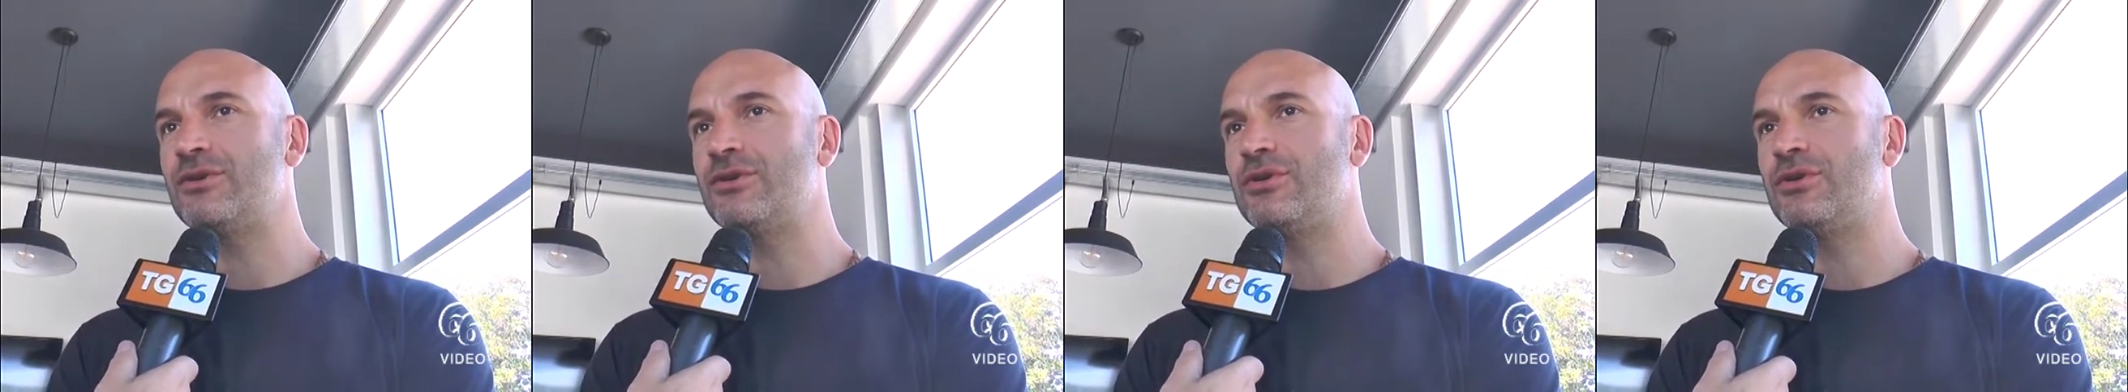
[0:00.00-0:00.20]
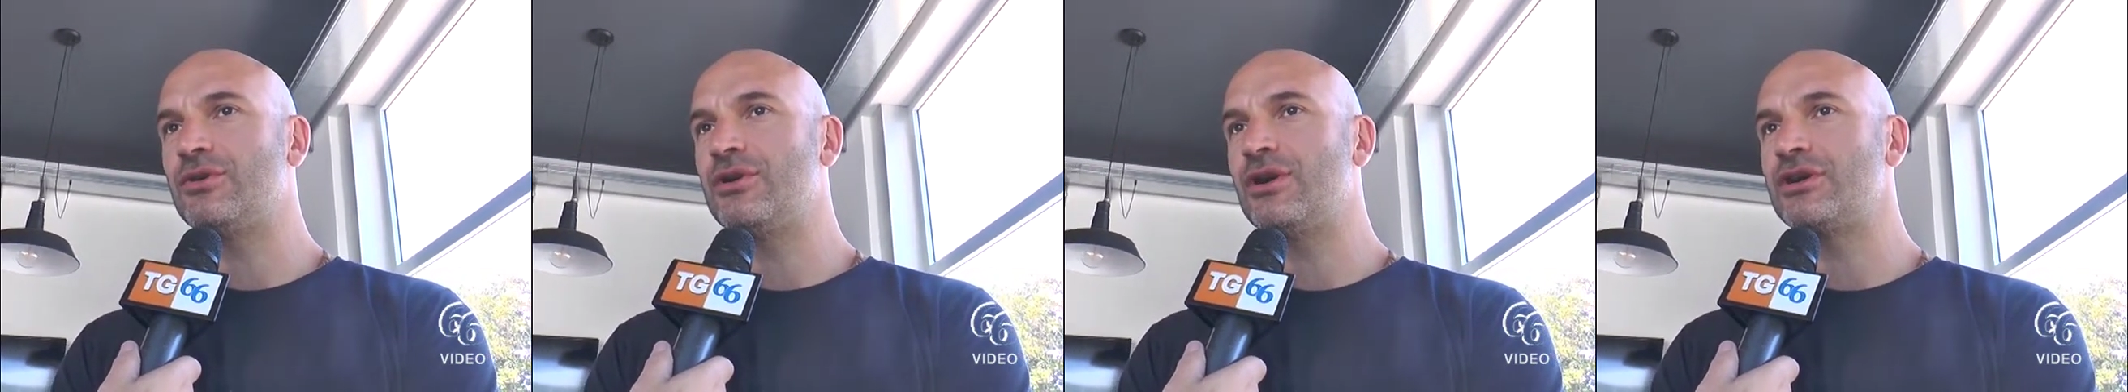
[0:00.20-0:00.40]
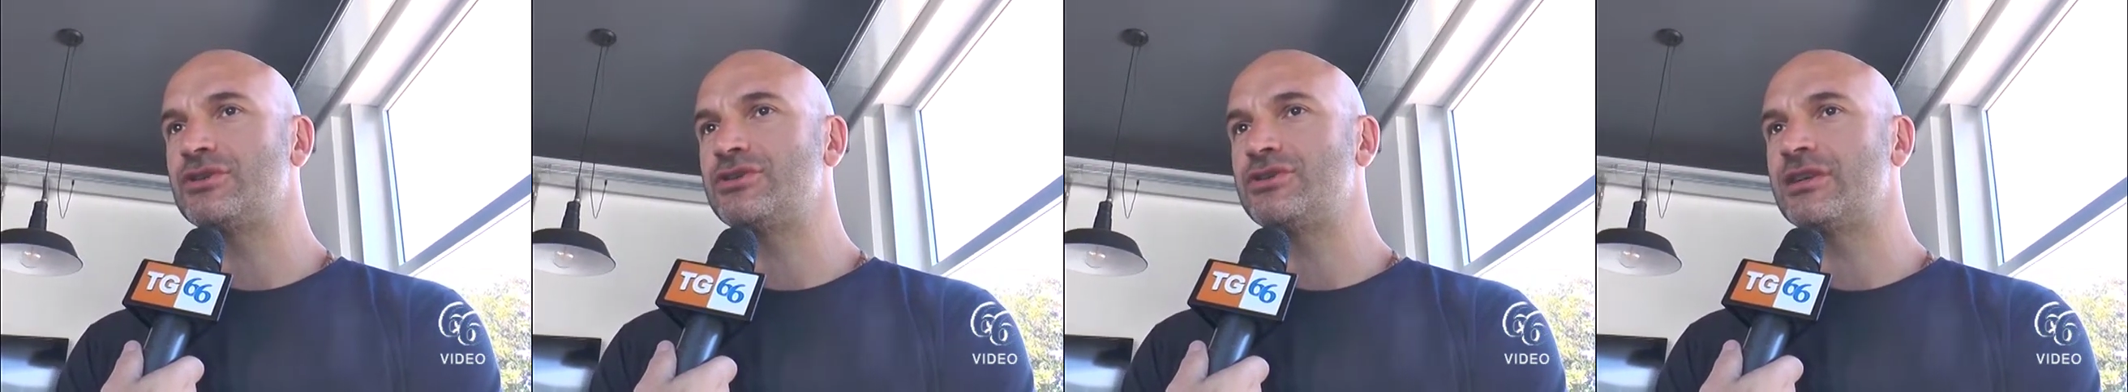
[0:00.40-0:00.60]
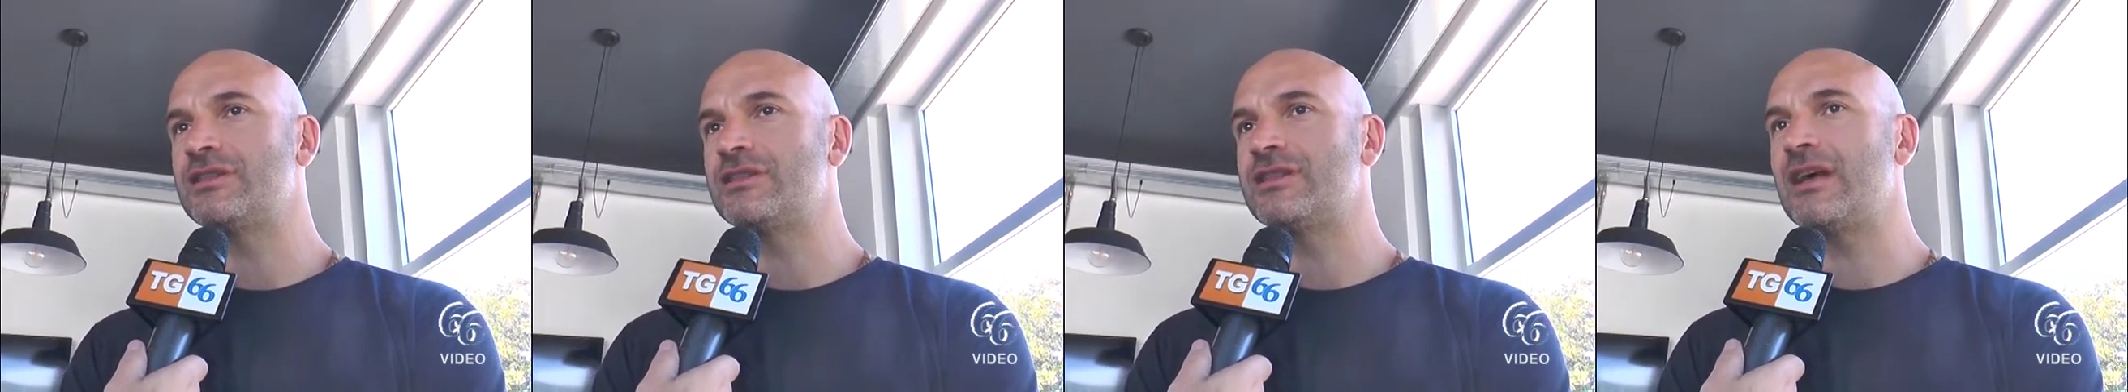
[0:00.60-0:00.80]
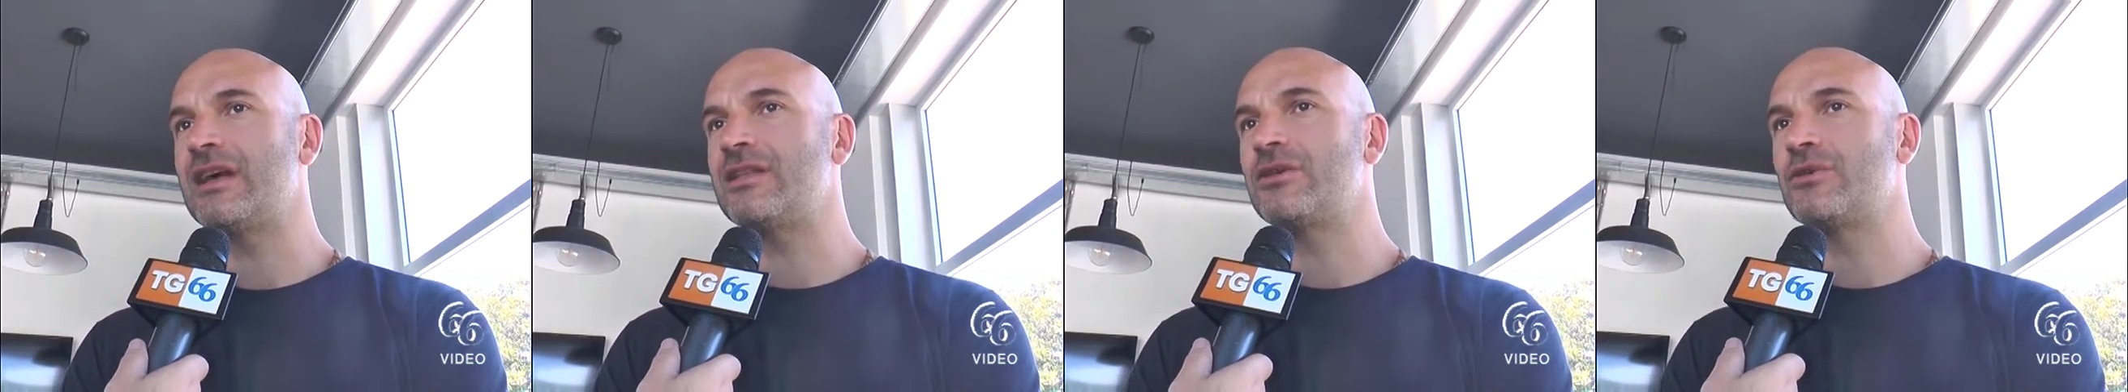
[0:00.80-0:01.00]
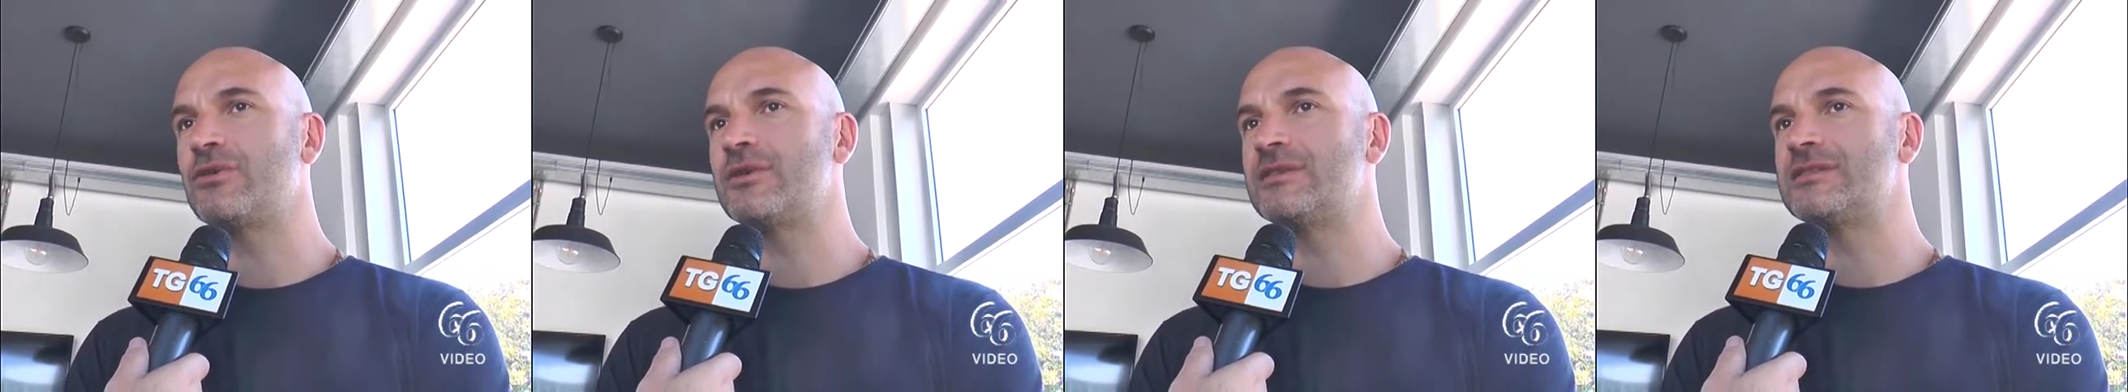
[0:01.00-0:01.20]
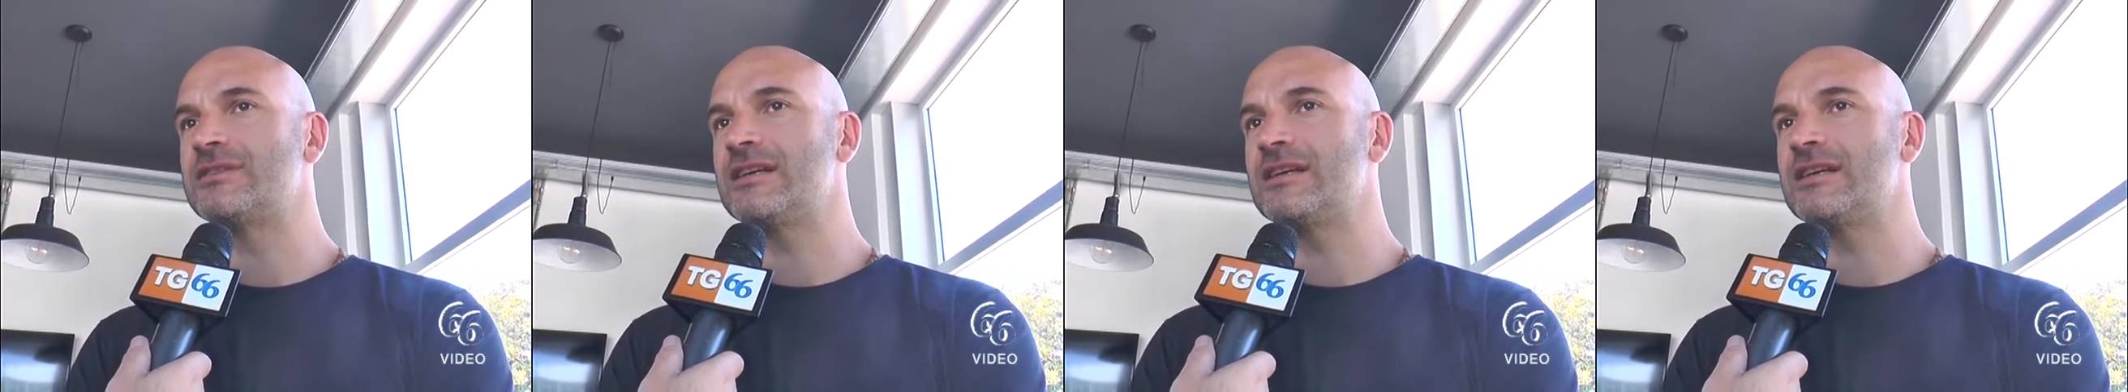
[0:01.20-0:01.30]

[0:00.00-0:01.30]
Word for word: qualcosa che renda l'Ortigia